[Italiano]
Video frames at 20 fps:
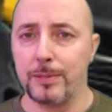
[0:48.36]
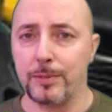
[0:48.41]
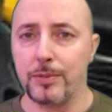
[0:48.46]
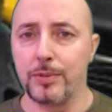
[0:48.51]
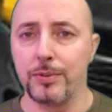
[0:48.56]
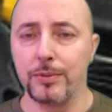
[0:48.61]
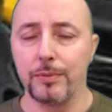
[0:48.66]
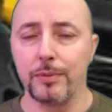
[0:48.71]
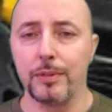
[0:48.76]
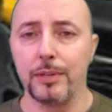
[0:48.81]

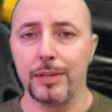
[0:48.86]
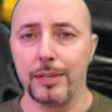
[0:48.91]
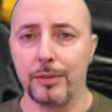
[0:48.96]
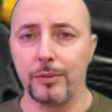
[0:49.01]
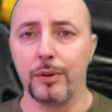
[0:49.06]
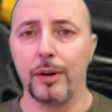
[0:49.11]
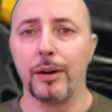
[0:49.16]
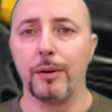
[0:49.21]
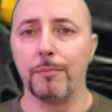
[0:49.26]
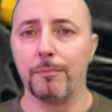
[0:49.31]
La
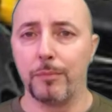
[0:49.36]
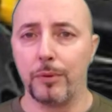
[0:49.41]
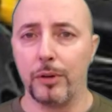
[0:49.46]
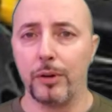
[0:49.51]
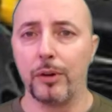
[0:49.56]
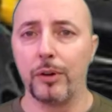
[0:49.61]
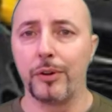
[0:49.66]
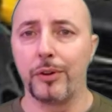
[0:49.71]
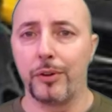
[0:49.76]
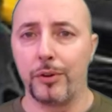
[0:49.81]
Commissione
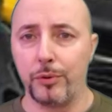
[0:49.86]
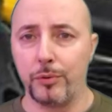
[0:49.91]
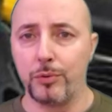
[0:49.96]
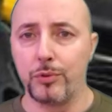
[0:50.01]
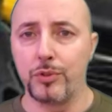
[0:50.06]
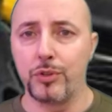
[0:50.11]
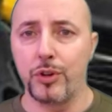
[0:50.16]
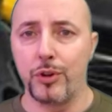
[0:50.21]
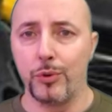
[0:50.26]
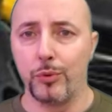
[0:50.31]
europea,
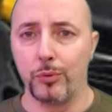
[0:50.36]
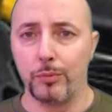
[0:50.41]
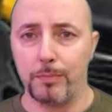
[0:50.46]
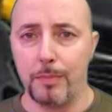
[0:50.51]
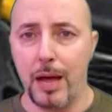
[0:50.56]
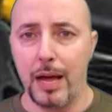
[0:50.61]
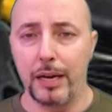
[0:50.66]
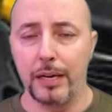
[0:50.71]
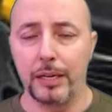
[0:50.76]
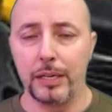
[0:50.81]
in uno
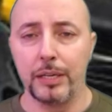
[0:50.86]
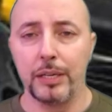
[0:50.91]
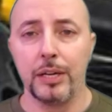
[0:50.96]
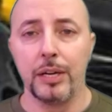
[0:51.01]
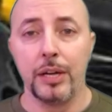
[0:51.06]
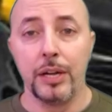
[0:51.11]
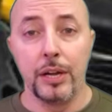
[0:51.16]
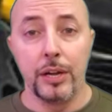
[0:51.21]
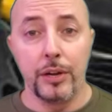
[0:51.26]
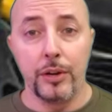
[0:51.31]
studio
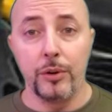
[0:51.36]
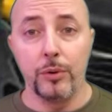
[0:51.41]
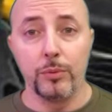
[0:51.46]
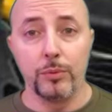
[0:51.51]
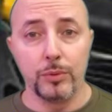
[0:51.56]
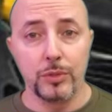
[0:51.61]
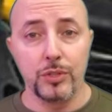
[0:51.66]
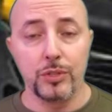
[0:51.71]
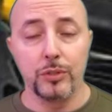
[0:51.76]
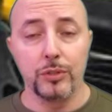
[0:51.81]
recente, ha
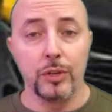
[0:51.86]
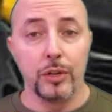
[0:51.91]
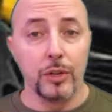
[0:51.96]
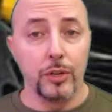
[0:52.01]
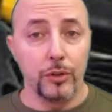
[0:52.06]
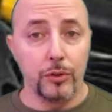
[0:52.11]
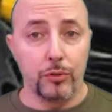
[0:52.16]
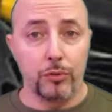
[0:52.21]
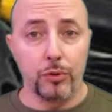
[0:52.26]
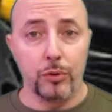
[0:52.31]

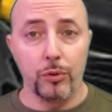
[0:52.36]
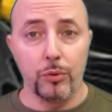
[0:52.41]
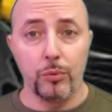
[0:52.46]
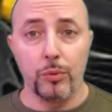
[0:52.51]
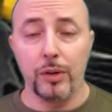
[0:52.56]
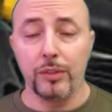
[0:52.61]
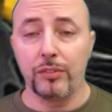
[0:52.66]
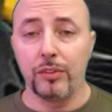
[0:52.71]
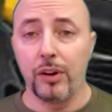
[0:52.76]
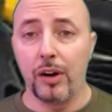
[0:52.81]
calcolato che le
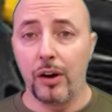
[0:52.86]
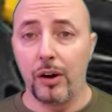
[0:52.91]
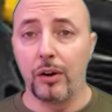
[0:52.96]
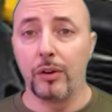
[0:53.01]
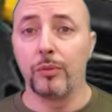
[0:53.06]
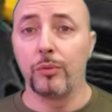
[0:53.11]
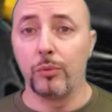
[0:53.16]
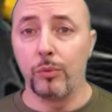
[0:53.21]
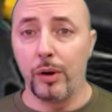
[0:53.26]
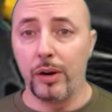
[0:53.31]
gomme non
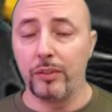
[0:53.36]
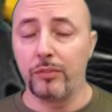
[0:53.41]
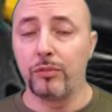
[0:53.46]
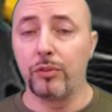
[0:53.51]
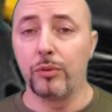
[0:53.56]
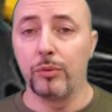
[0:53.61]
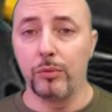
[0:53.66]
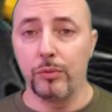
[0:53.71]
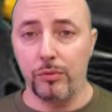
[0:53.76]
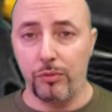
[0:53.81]

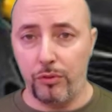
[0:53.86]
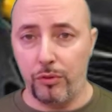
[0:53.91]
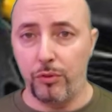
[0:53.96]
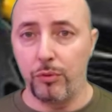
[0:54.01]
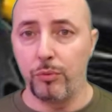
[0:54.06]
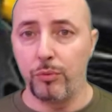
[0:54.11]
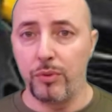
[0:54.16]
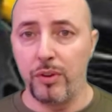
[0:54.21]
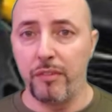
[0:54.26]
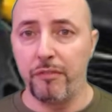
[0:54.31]
sufficientemente gonfie
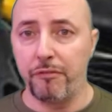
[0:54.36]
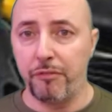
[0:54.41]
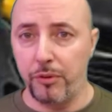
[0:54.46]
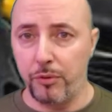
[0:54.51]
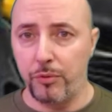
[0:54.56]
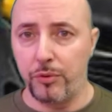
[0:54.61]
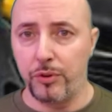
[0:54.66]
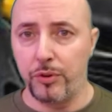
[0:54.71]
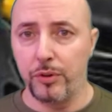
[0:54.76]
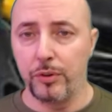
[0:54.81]
possono
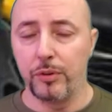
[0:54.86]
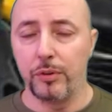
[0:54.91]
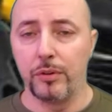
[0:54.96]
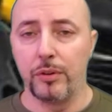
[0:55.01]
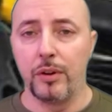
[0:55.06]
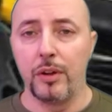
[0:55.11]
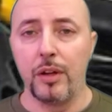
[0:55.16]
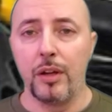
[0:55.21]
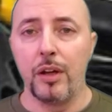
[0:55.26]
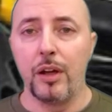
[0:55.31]
aumentare il
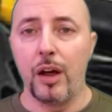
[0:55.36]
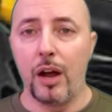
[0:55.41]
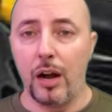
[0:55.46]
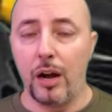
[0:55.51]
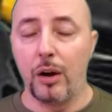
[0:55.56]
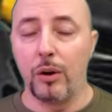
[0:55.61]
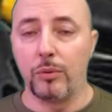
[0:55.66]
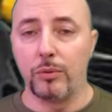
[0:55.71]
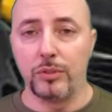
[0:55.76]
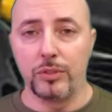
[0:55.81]
consumo di
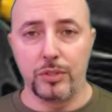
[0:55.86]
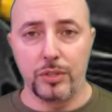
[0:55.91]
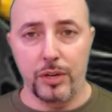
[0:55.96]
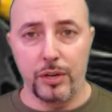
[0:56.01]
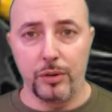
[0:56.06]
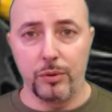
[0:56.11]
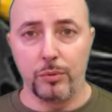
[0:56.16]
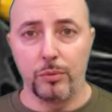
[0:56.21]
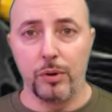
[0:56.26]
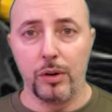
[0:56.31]
carburante
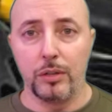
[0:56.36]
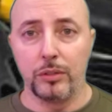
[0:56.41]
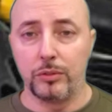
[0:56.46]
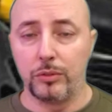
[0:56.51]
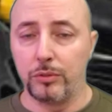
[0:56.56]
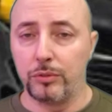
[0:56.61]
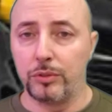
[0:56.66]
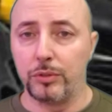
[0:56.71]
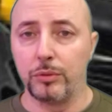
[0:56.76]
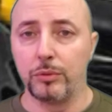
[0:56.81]
fino al
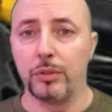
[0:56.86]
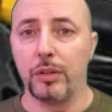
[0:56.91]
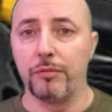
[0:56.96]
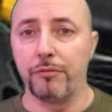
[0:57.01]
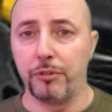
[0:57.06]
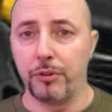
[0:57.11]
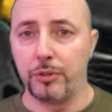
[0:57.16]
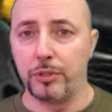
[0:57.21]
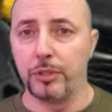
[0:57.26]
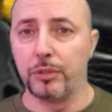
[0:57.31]

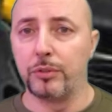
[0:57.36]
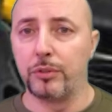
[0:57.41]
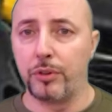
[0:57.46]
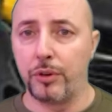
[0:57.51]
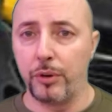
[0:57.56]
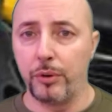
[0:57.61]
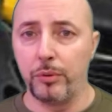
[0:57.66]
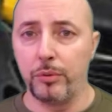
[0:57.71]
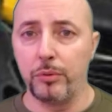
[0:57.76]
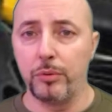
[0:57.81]
4%,
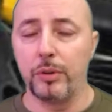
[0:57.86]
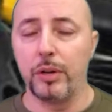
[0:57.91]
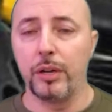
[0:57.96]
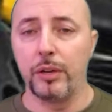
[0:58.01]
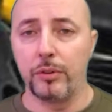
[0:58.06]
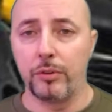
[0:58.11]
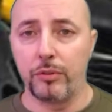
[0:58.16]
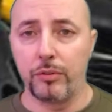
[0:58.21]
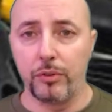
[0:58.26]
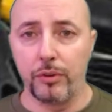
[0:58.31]
visto che
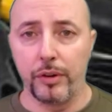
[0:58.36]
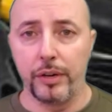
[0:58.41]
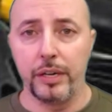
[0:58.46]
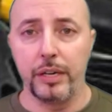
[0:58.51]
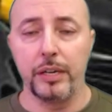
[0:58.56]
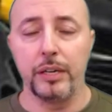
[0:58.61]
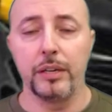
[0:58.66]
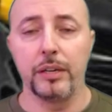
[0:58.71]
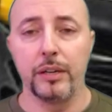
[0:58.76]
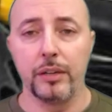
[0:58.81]
l'attrito fa
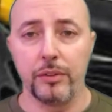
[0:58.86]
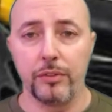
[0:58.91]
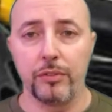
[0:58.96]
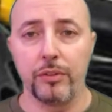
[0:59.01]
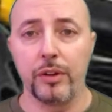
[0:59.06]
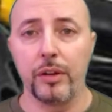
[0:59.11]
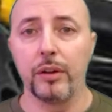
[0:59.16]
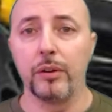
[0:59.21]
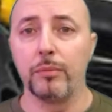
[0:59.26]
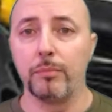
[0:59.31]
compiere al
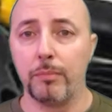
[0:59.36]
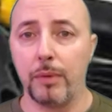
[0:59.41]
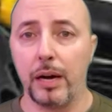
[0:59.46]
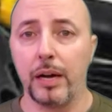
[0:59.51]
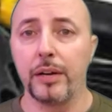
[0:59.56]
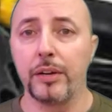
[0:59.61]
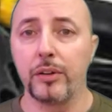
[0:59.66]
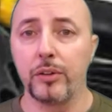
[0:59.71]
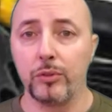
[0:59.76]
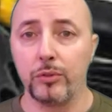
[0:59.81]
veicolo uno
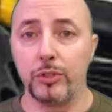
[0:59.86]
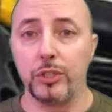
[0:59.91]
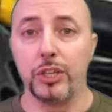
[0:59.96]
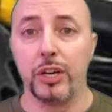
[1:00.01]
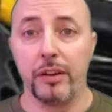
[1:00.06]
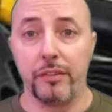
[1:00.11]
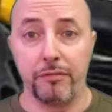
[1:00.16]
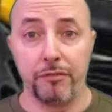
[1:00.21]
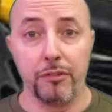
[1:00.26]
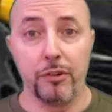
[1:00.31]
sforzo
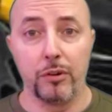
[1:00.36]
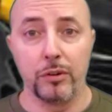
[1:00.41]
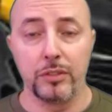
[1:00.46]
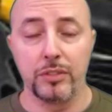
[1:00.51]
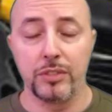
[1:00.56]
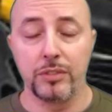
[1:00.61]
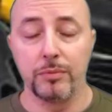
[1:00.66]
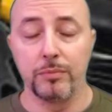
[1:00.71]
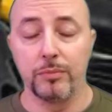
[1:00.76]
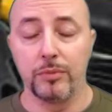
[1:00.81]
maggiore,
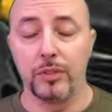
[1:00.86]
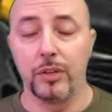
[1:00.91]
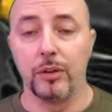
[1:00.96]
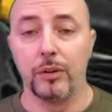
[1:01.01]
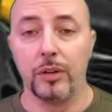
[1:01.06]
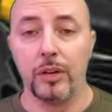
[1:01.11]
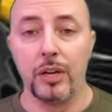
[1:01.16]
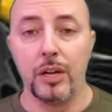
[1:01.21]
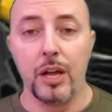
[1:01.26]
e che la loro